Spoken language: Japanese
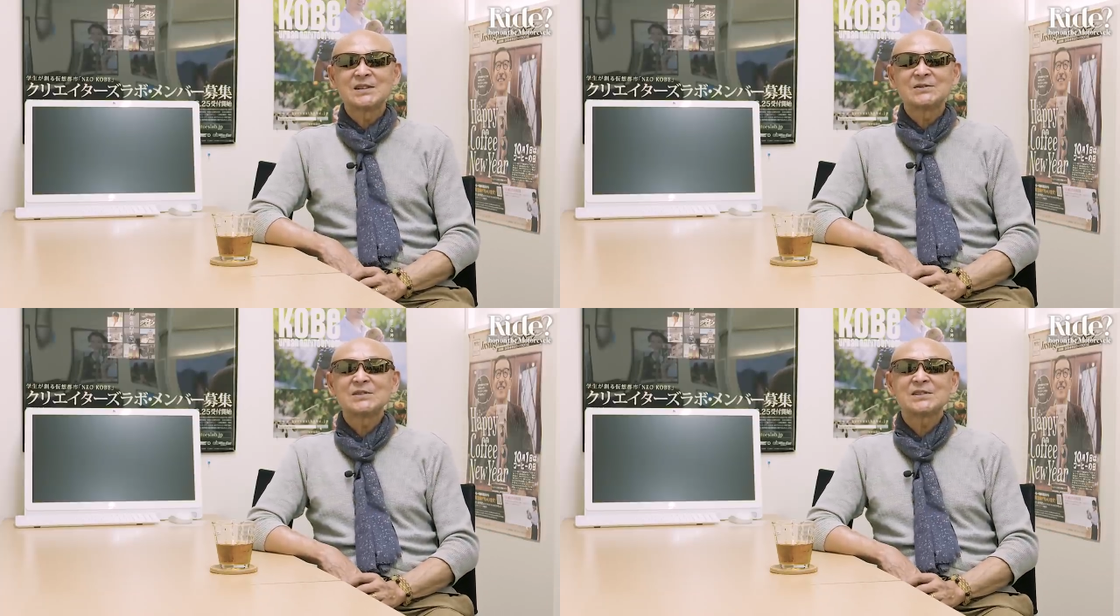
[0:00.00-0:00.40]

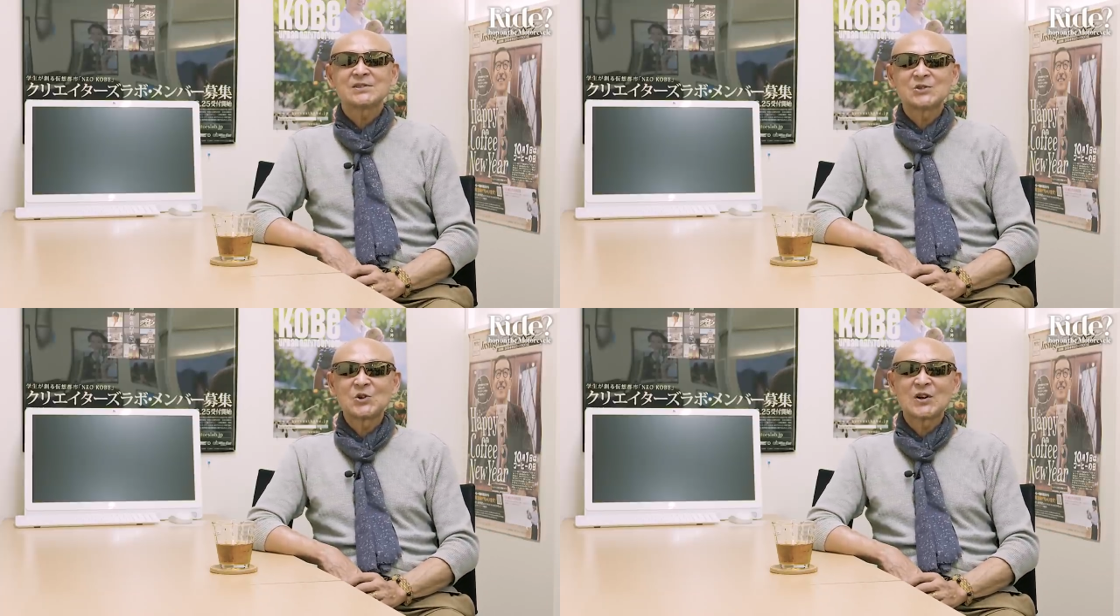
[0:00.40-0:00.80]
宇治
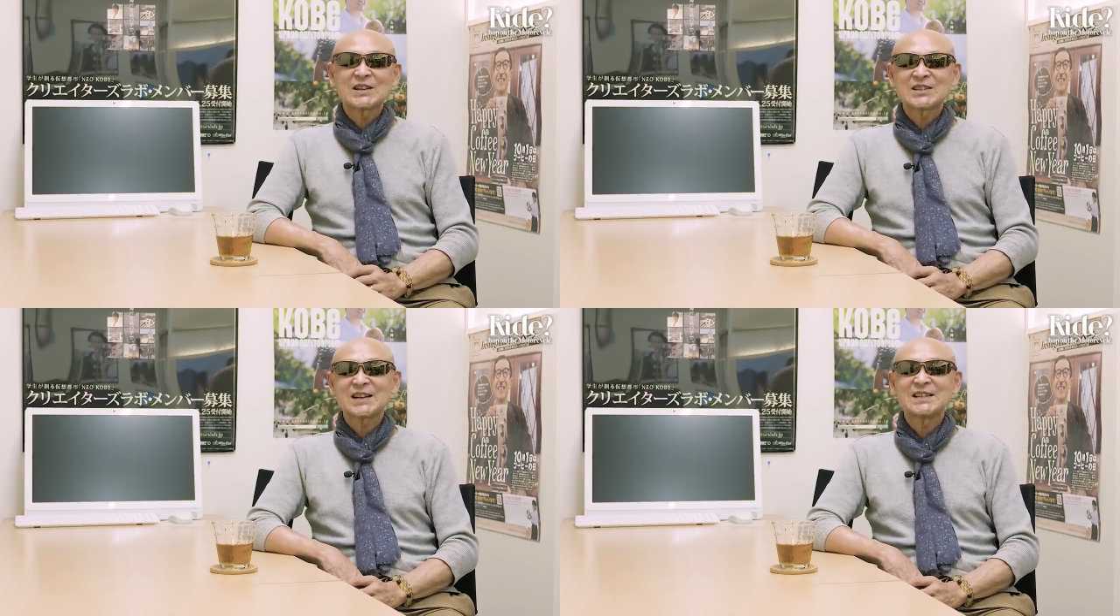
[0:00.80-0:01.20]
出場が
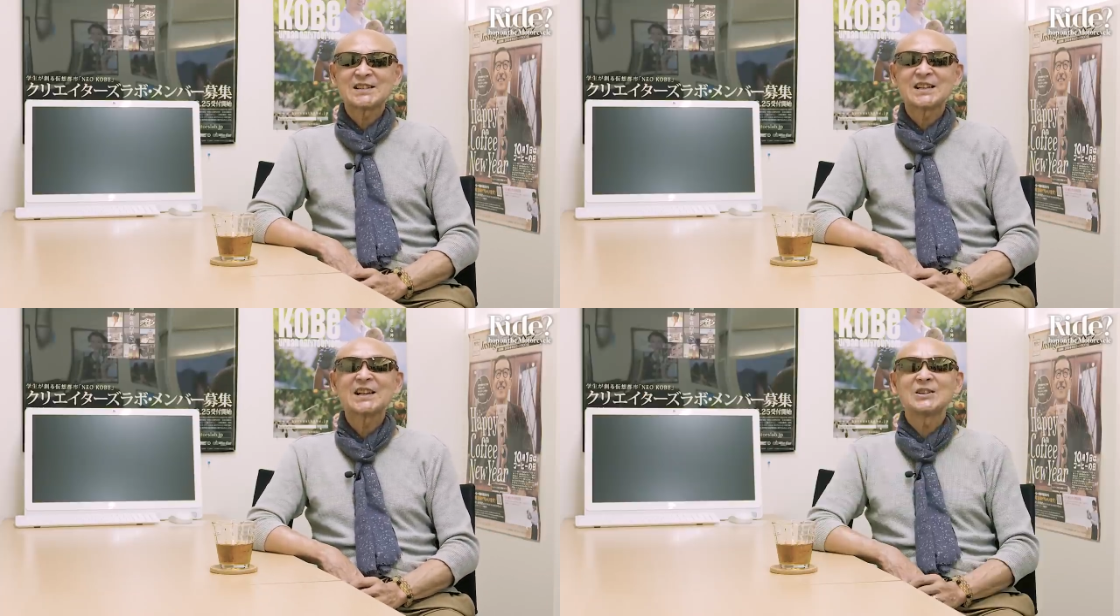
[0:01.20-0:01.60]
しっかり
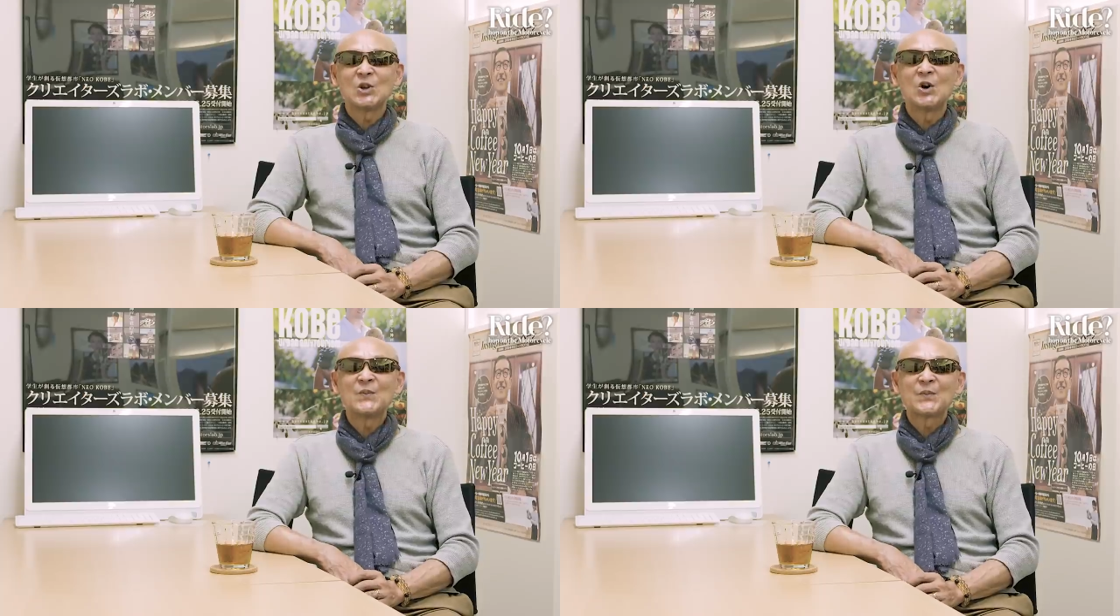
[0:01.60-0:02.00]
してない
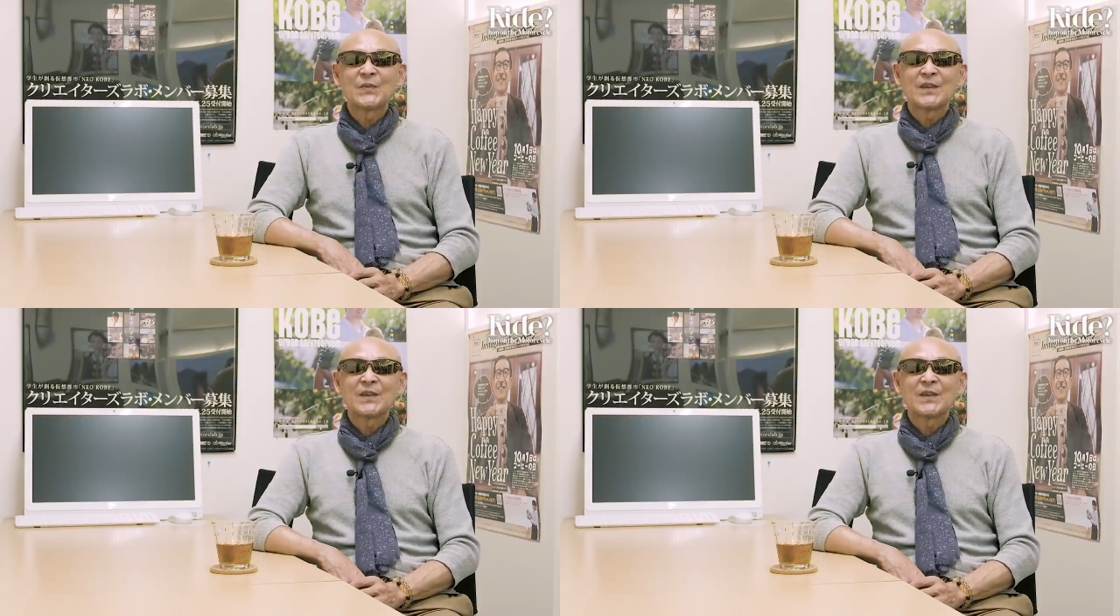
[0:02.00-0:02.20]
と、